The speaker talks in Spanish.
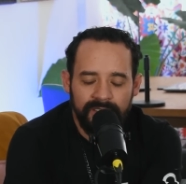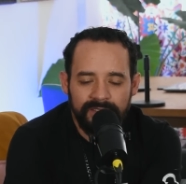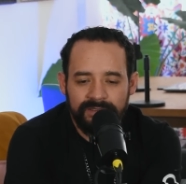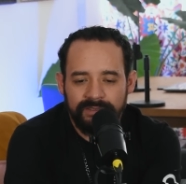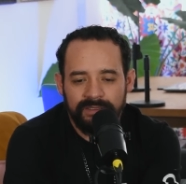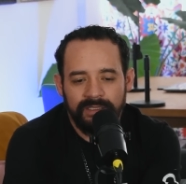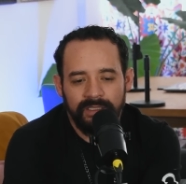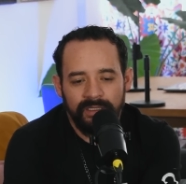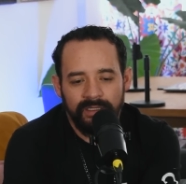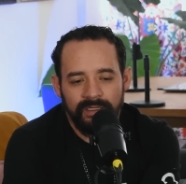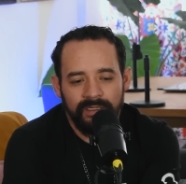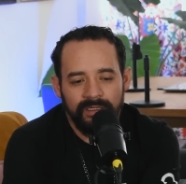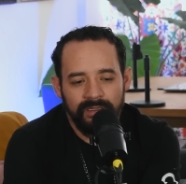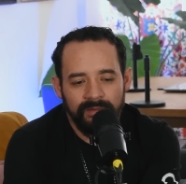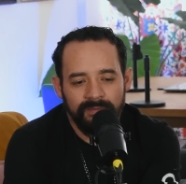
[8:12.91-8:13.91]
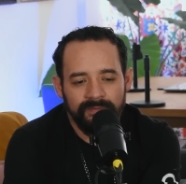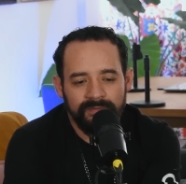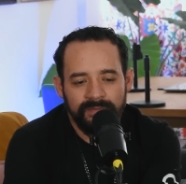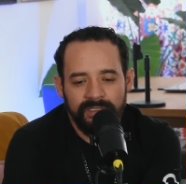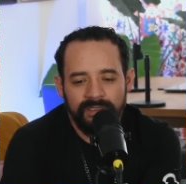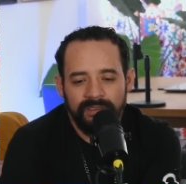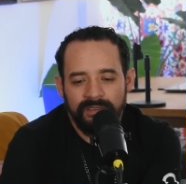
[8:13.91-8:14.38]
este,
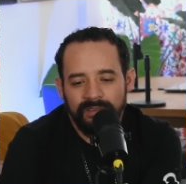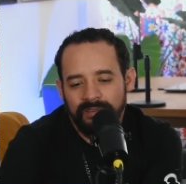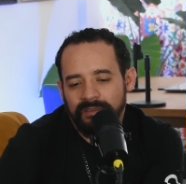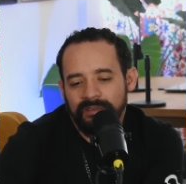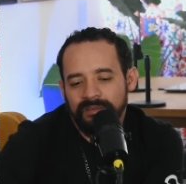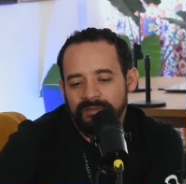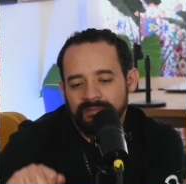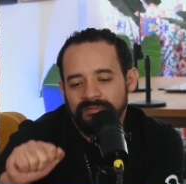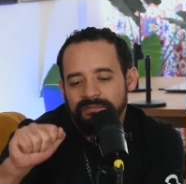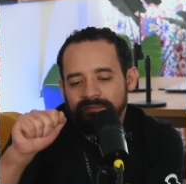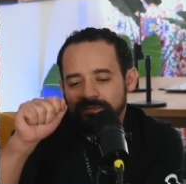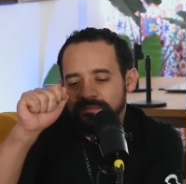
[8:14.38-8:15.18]
y